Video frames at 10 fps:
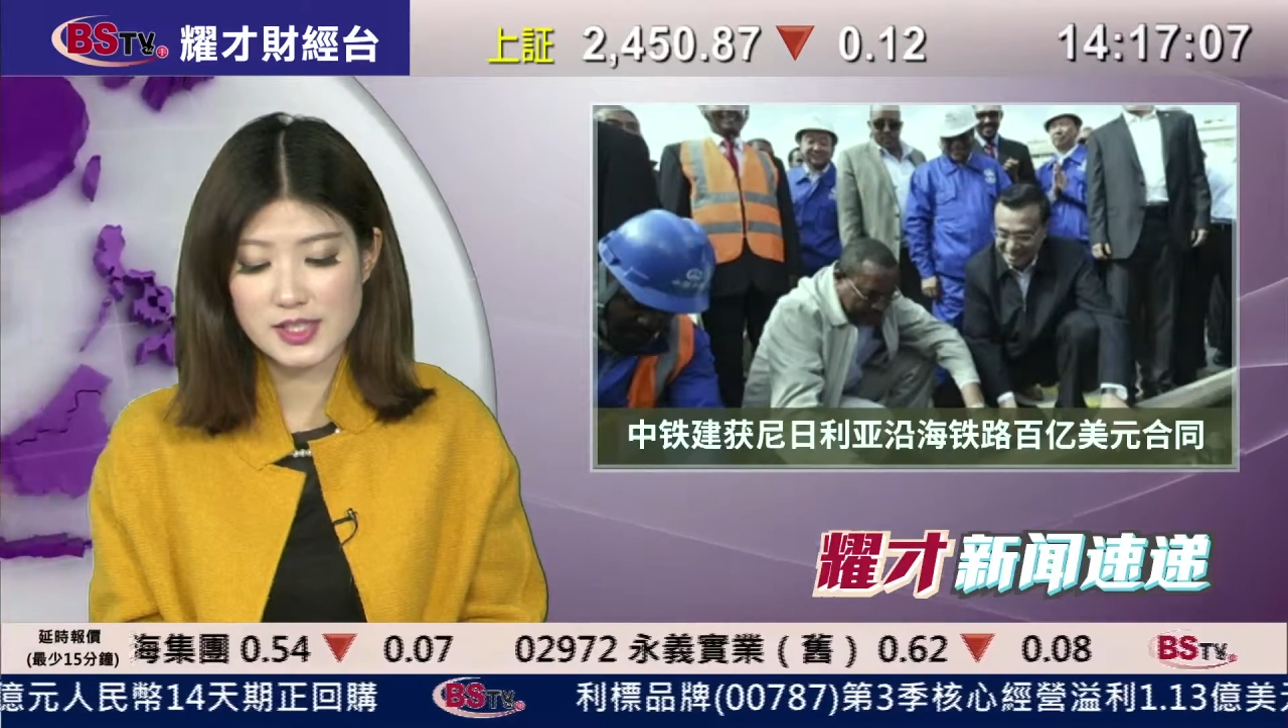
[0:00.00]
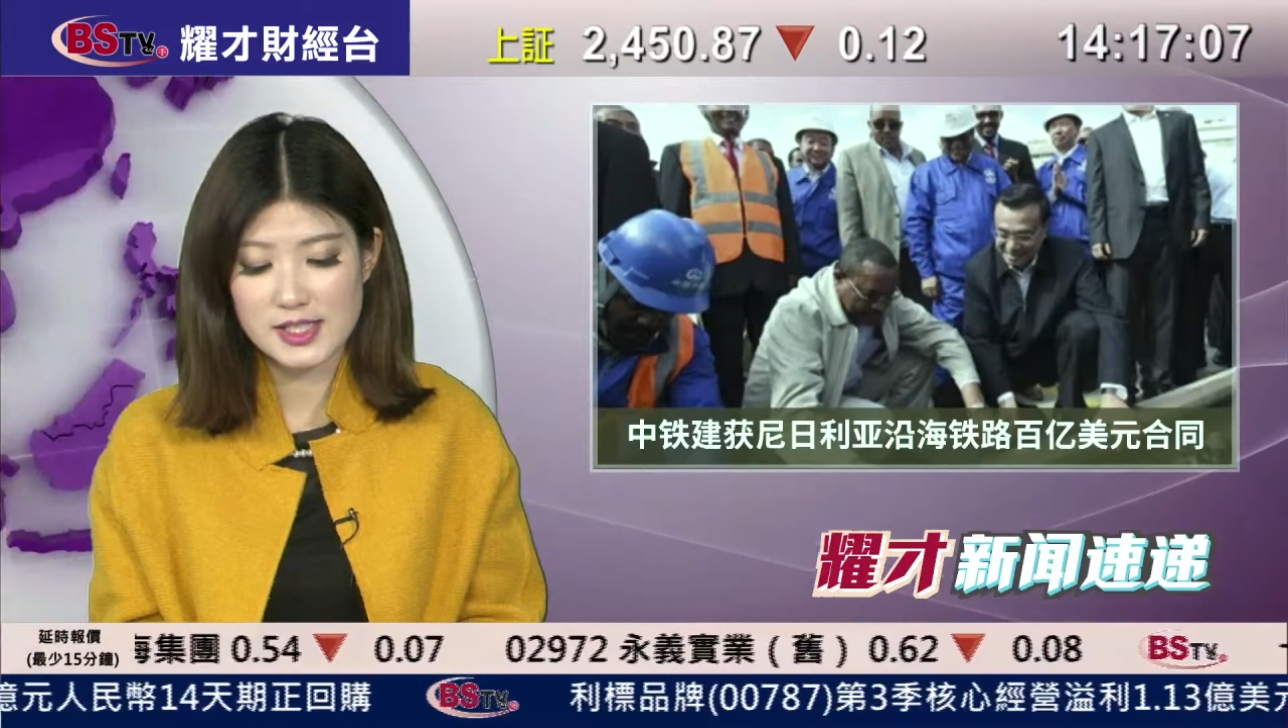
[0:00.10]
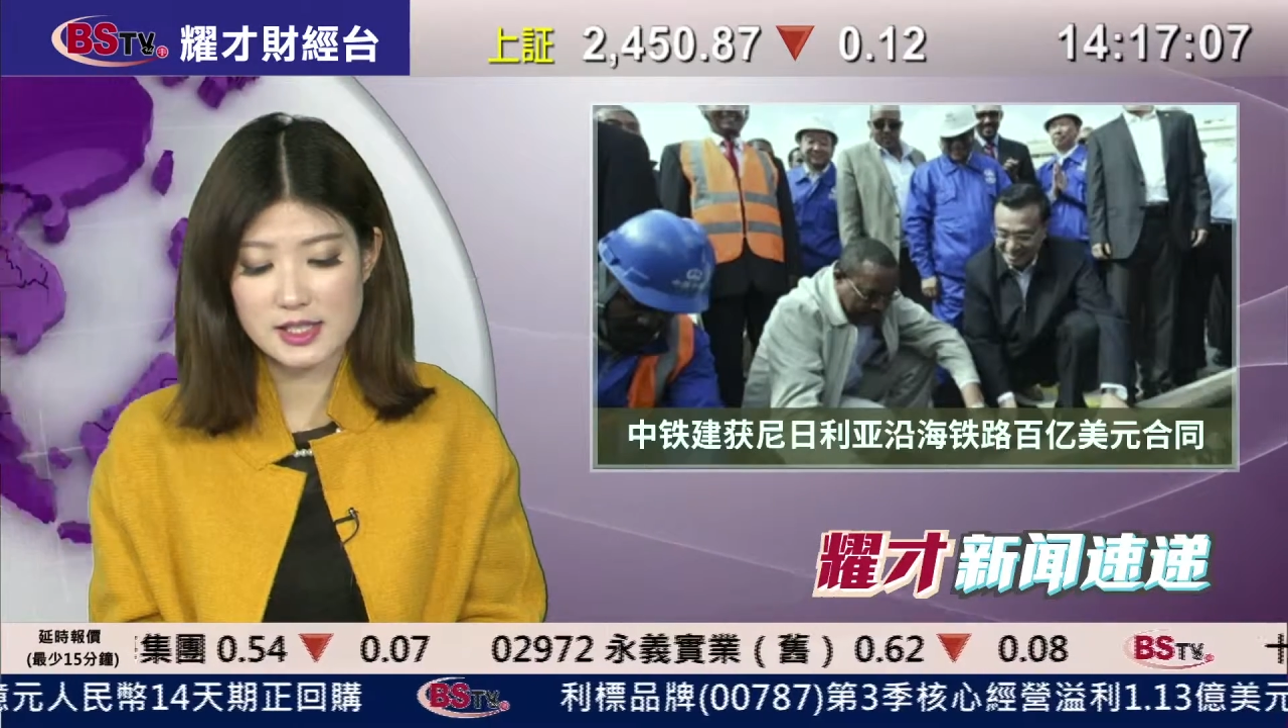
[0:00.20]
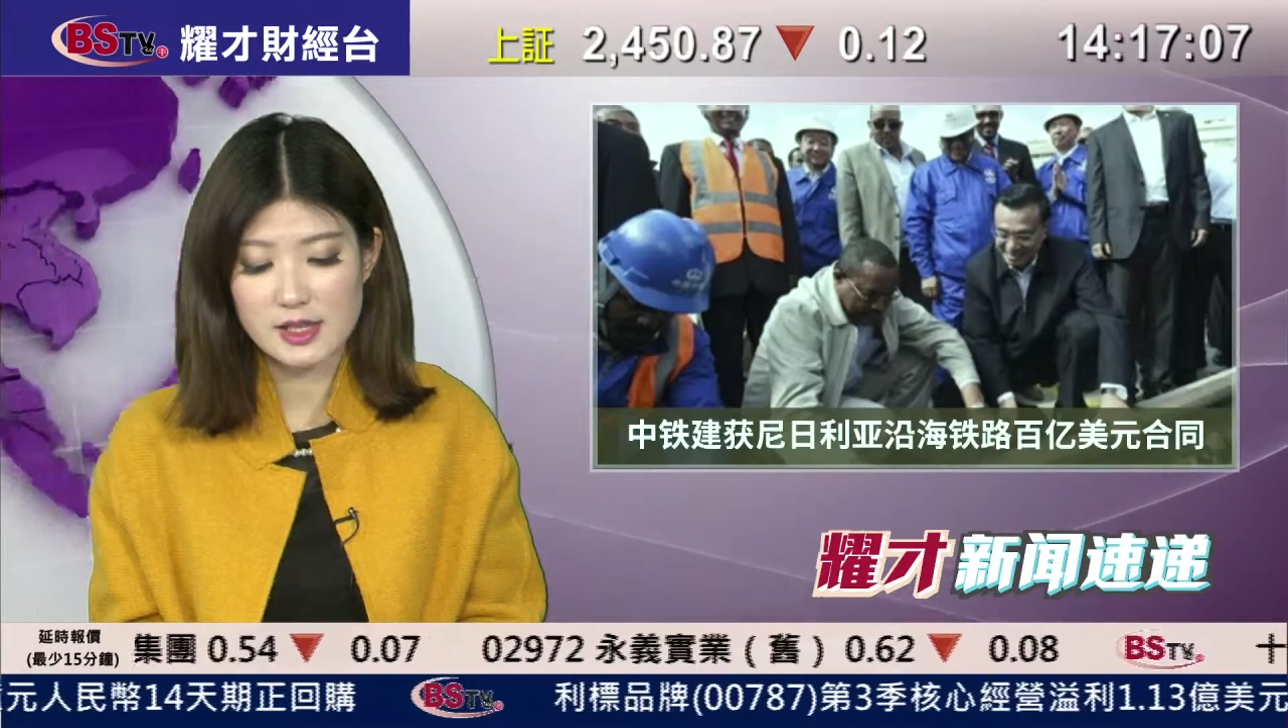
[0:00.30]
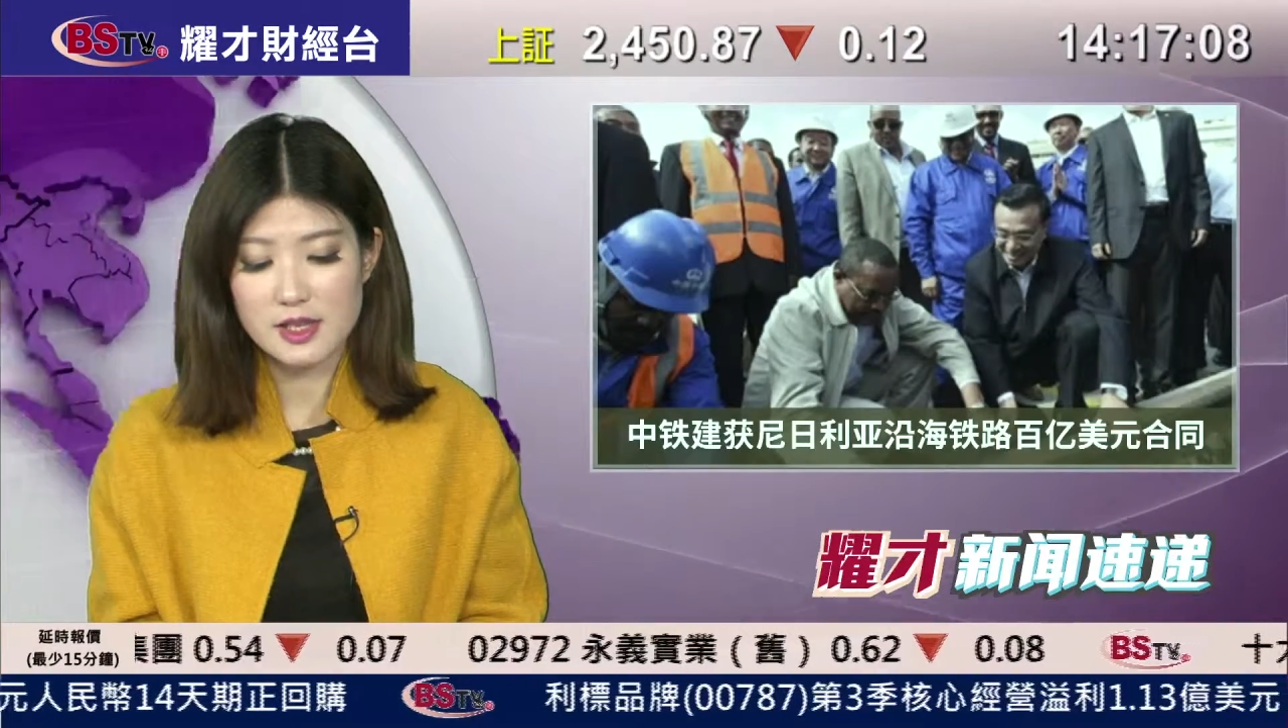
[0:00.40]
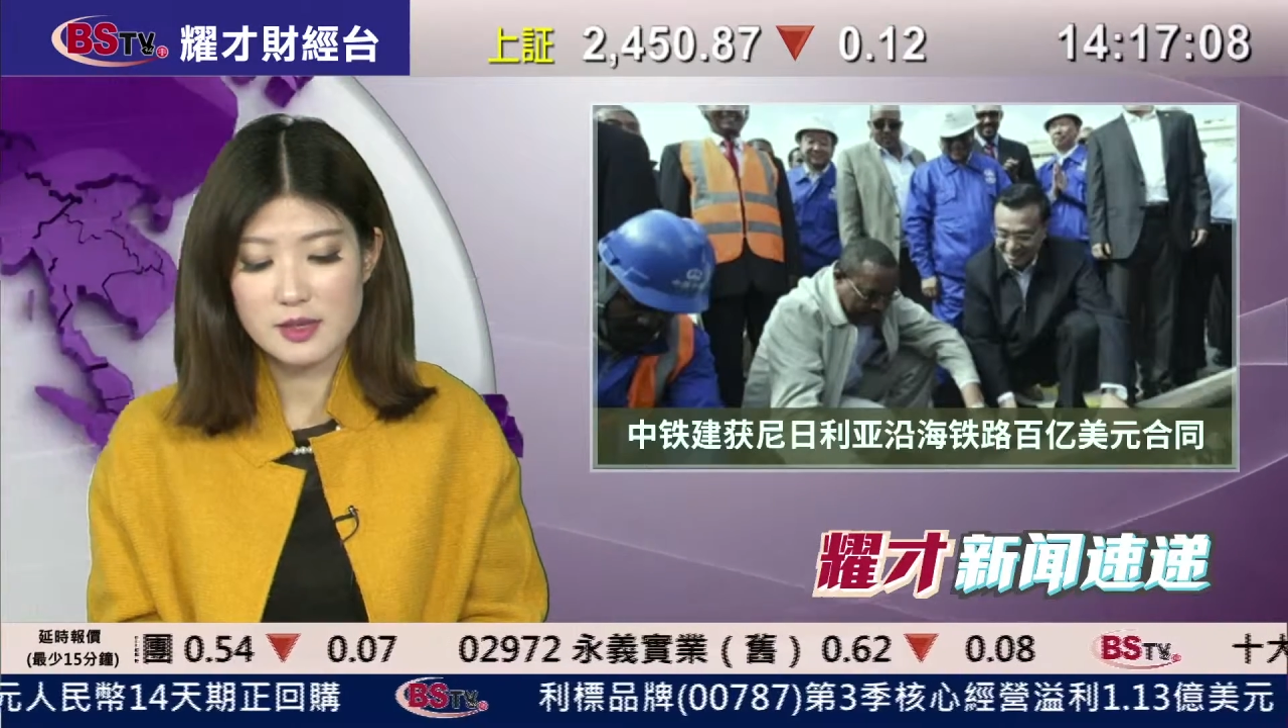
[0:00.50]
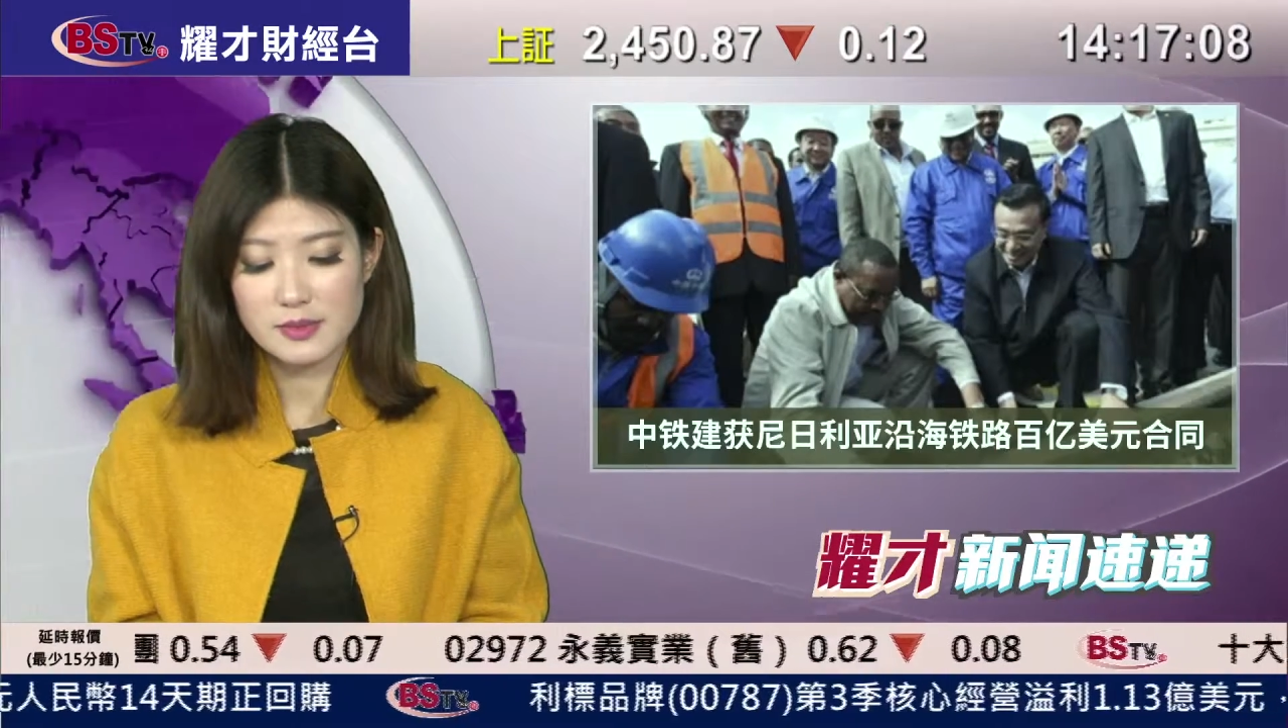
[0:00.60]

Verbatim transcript: 记